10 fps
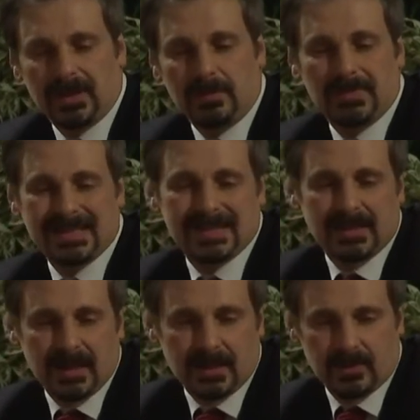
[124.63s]
per il
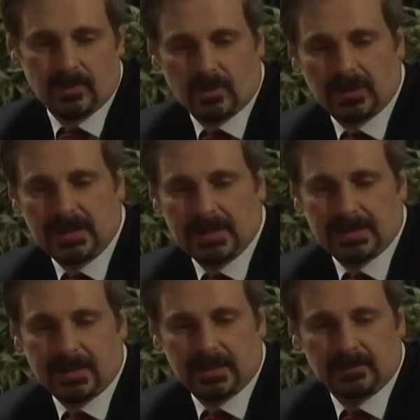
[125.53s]
mestiere del
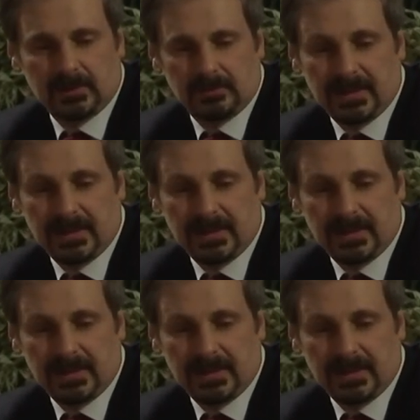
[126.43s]
giornalista, che è un,